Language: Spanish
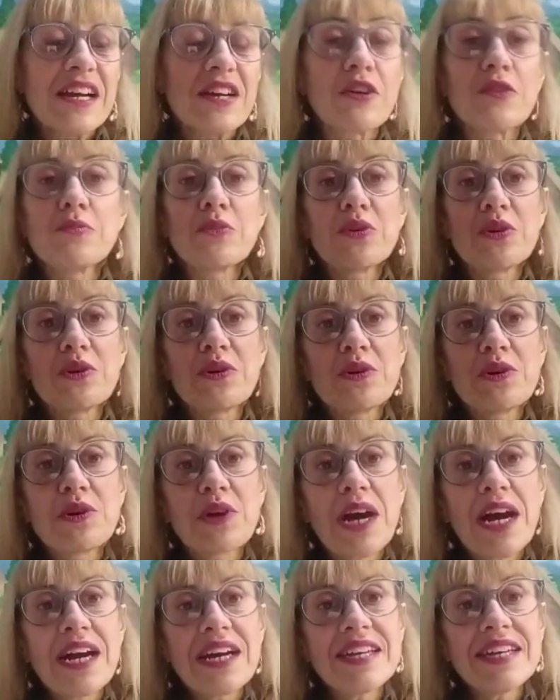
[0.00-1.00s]

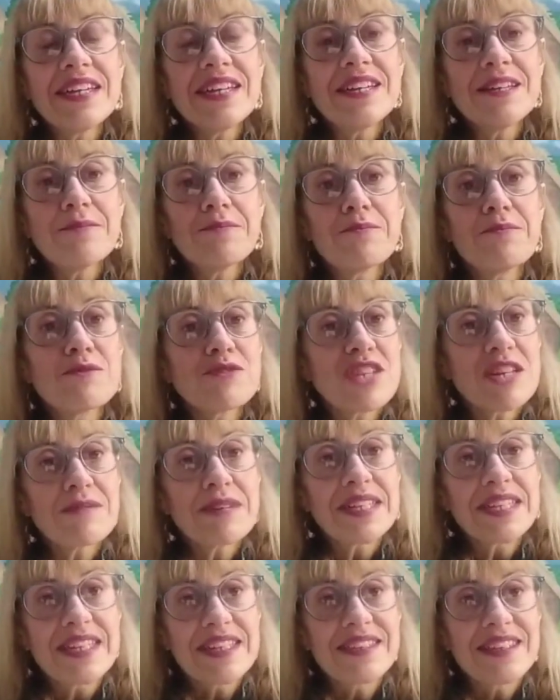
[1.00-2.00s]
Como hay mucha
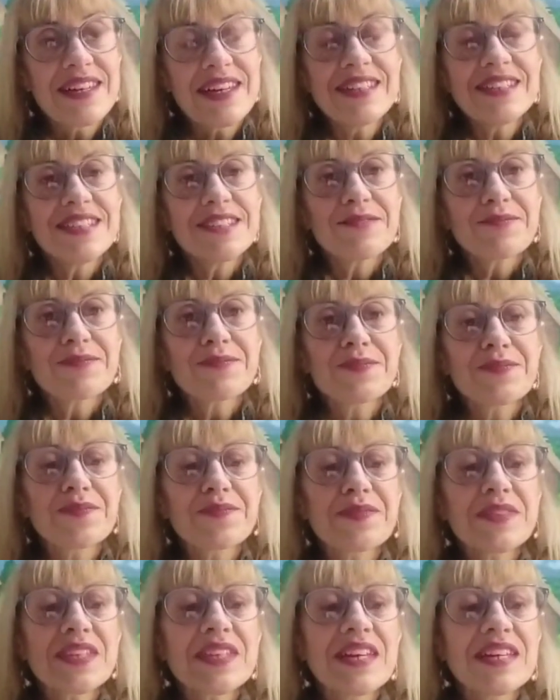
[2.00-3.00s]
variedad
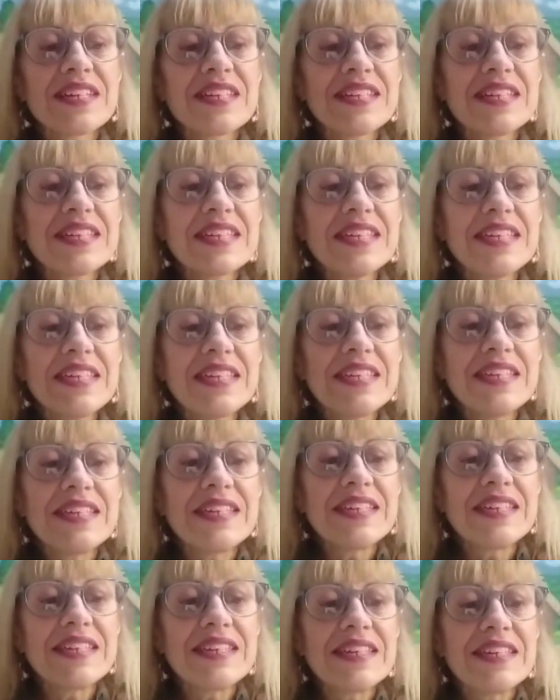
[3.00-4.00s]

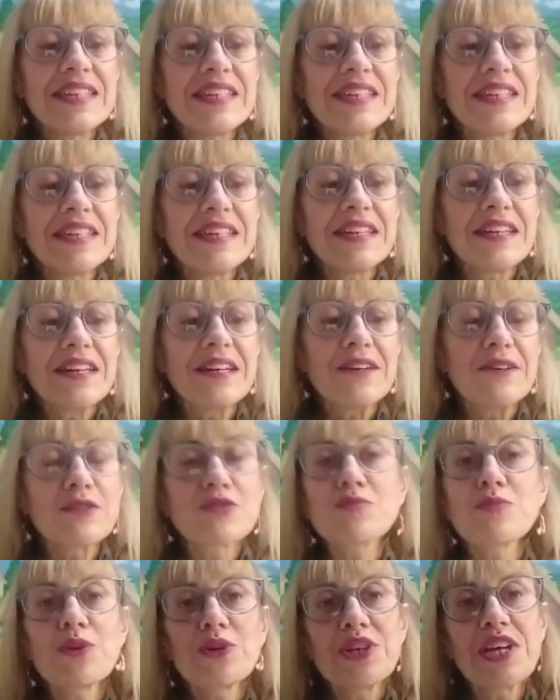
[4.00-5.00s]
y
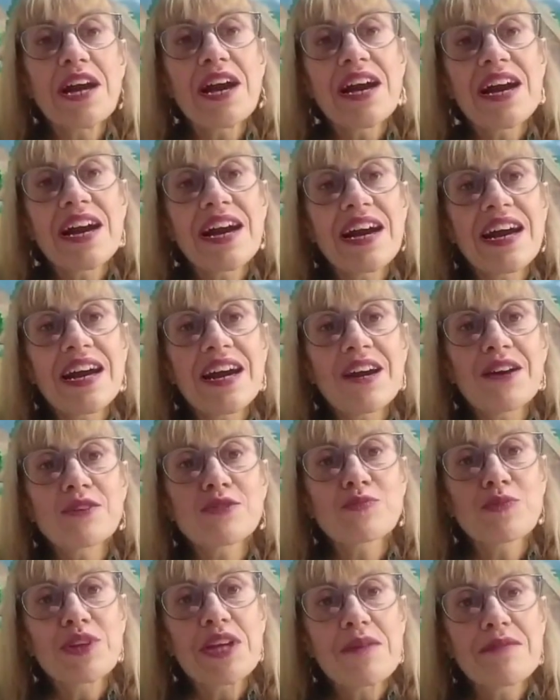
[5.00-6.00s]
os voy a,
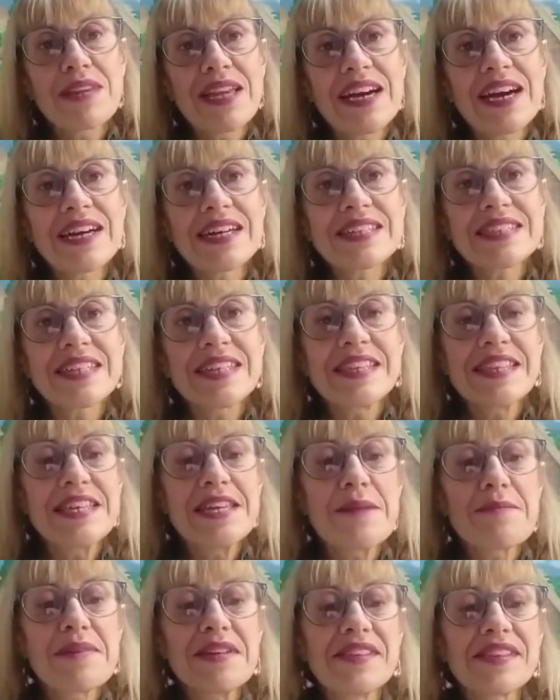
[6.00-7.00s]
os voy a hablar
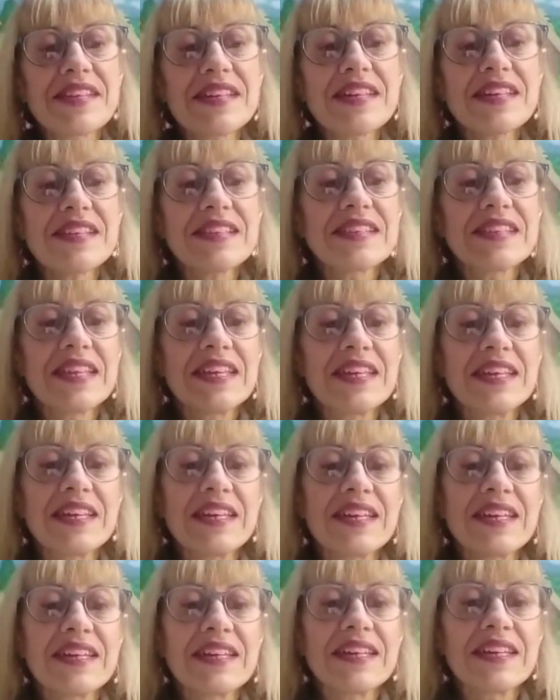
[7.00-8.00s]
sencillamente
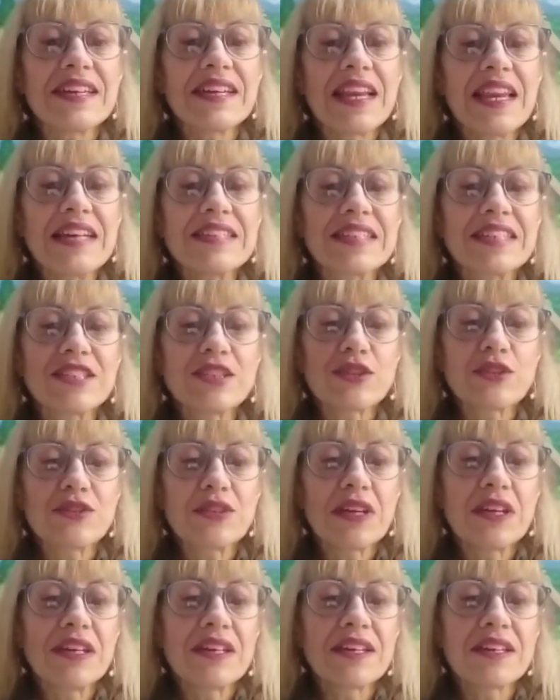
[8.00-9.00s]
de las que
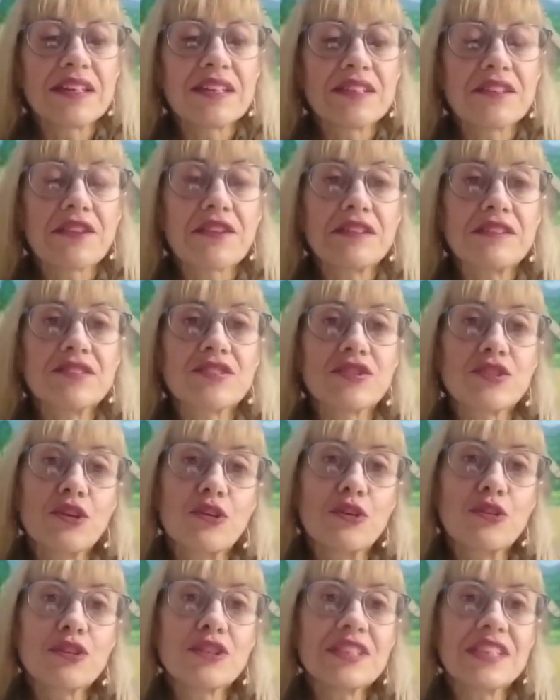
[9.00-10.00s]
eh,
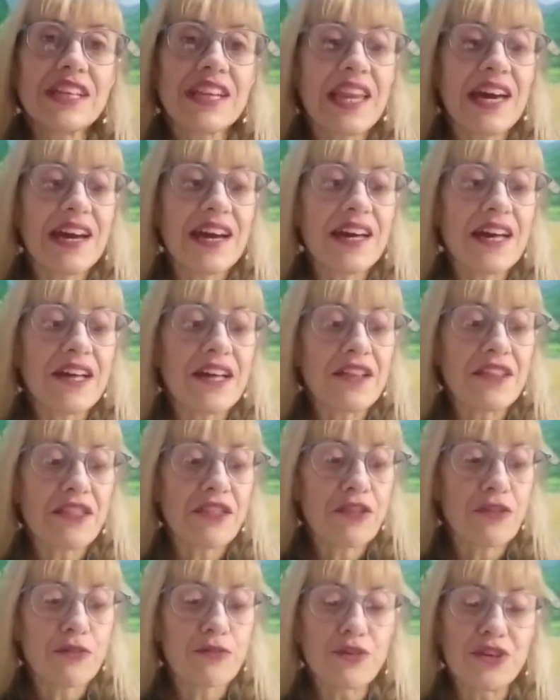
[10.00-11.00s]
son de la
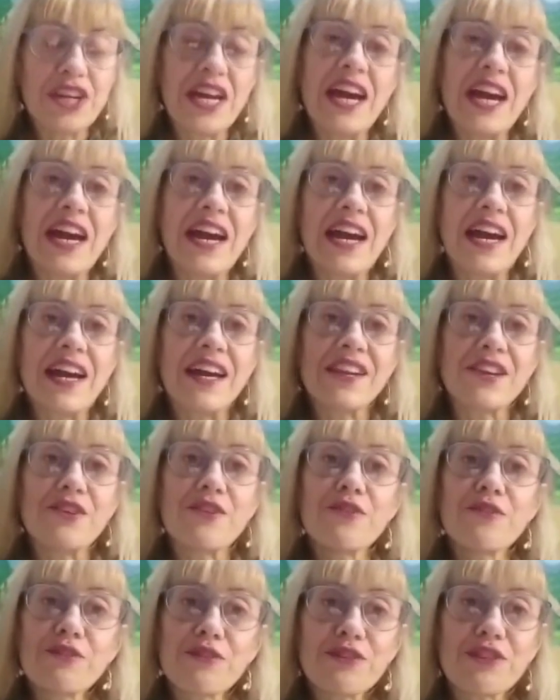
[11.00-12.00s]
zona
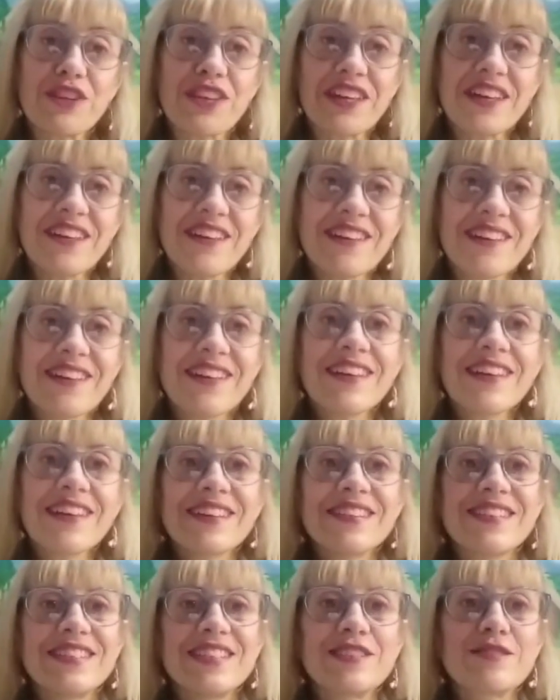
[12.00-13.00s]
norte
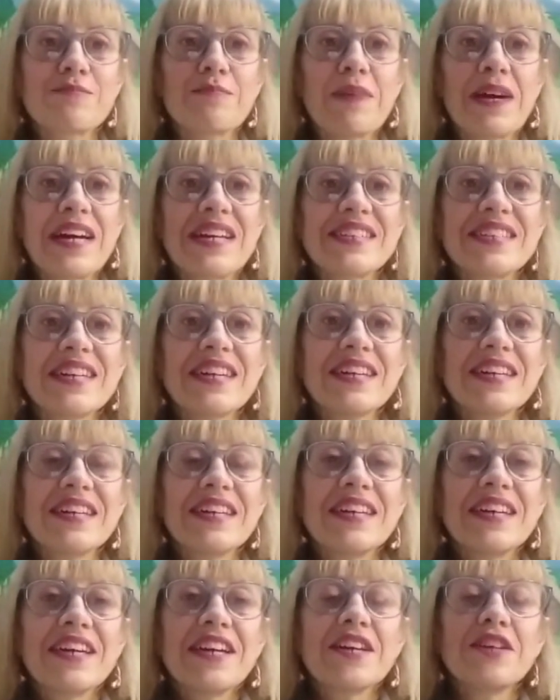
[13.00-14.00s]
de España
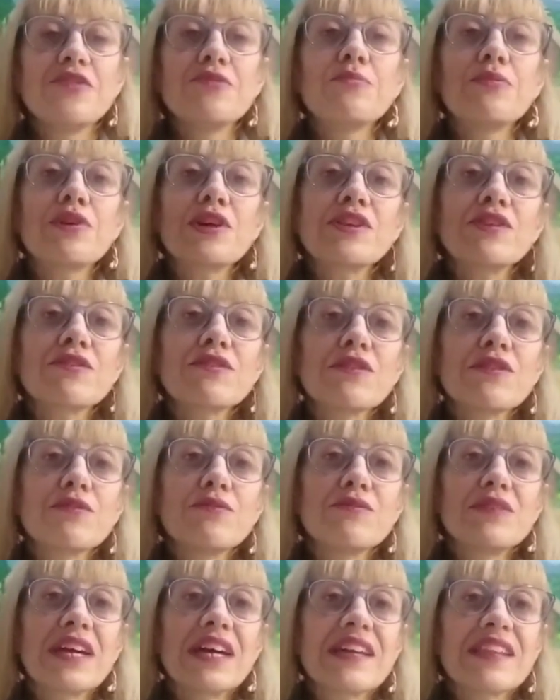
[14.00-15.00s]
y un poquito de
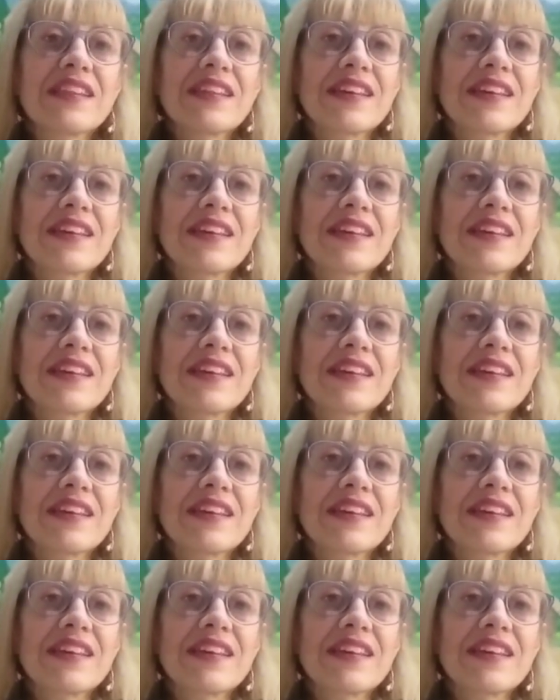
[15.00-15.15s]
una